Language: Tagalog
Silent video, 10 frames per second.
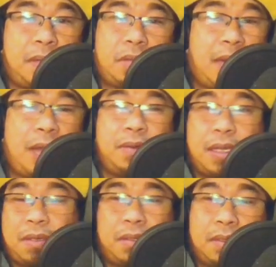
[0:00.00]
ito lalo
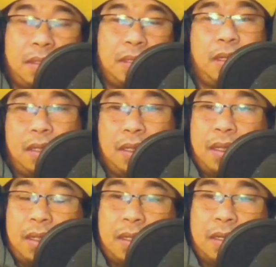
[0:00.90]
na to.
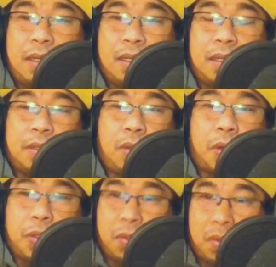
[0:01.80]

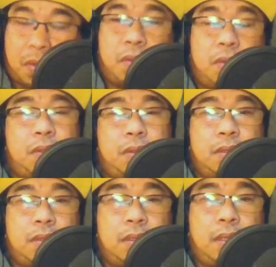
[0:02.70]
Torture.
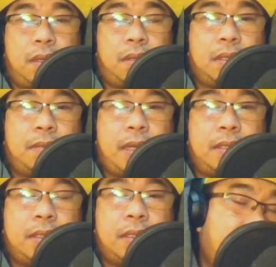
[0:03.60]
Oh, di ba?
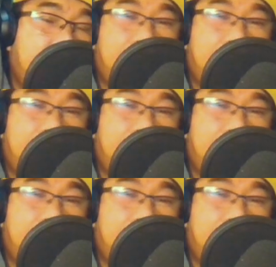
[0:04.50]
Yung